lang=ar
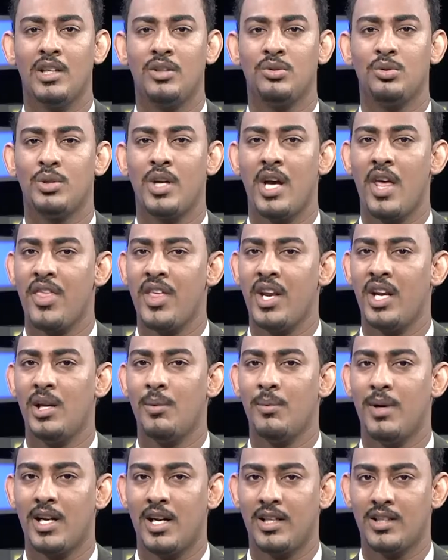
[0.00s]
التراث
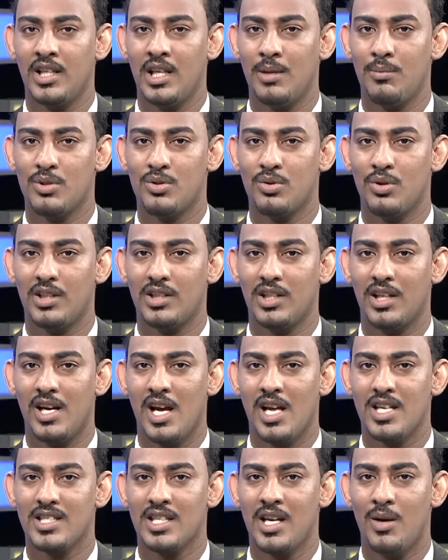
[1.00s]
الإماراتي بصورة
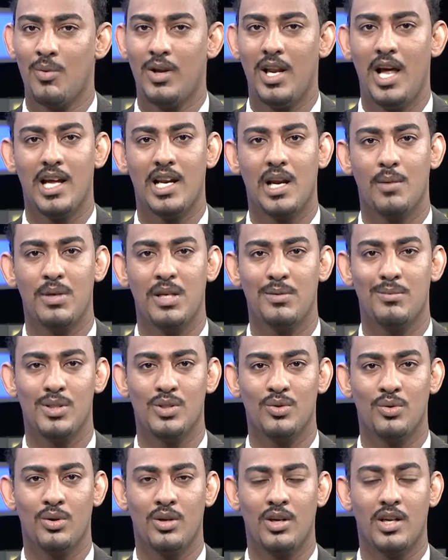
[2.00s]
خاصة والعربي
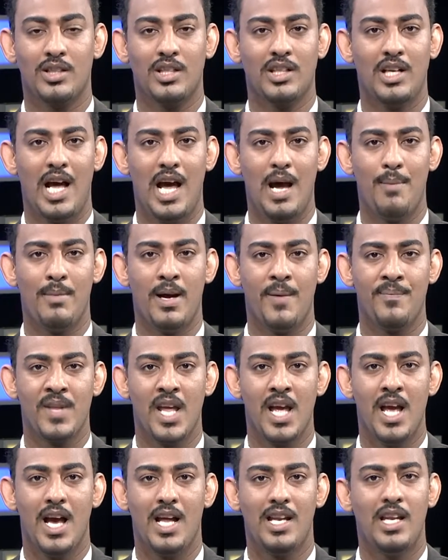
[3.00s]
بصورة عامة
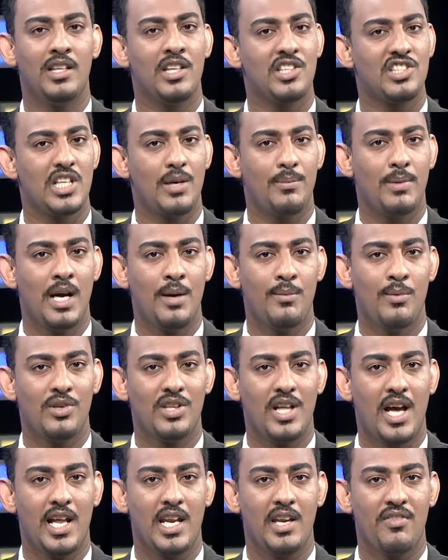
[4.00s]
لدى الشباب
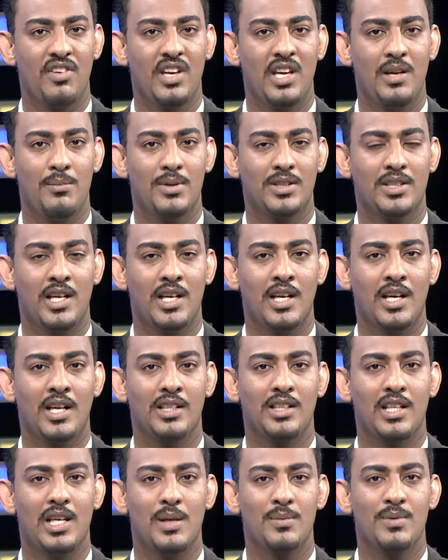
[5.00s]
وتعريفهم بطريقة
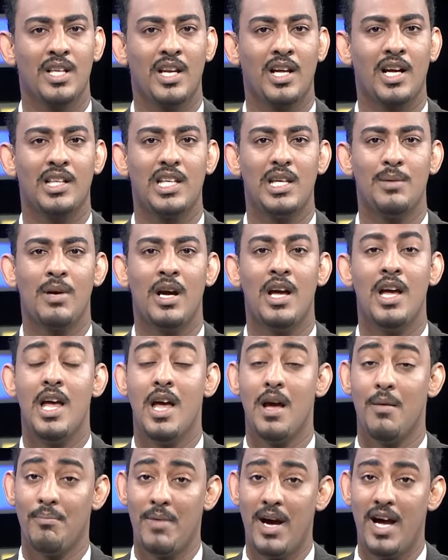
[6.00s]
اللبس القديمة
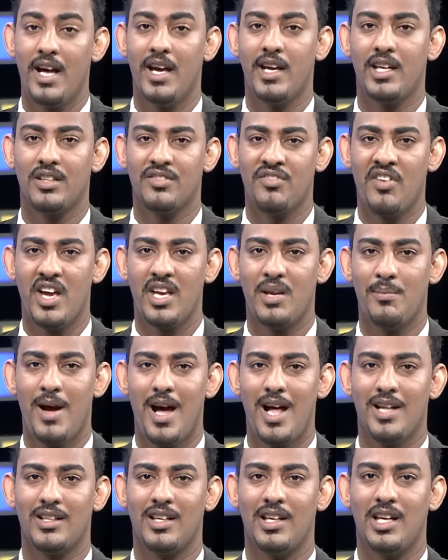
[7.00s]
مع إضفاء
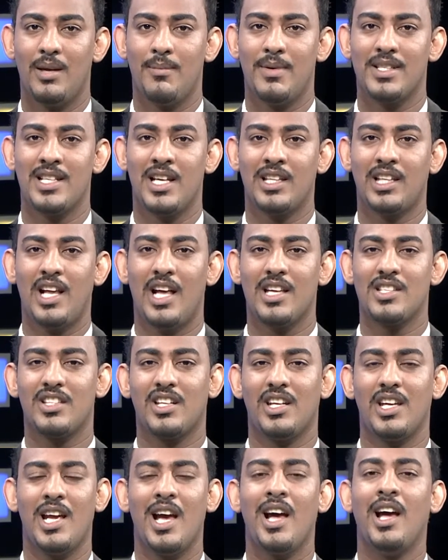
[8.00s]
بعض اللمسات
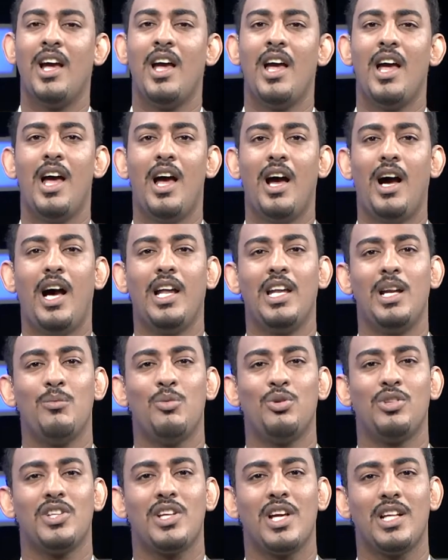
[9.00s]
العصرية على
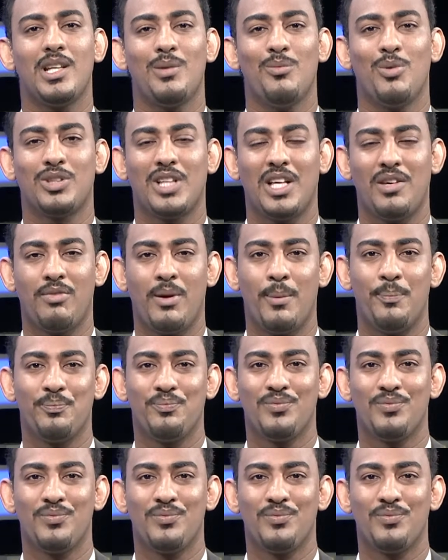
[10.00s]
المنتجات المختلفة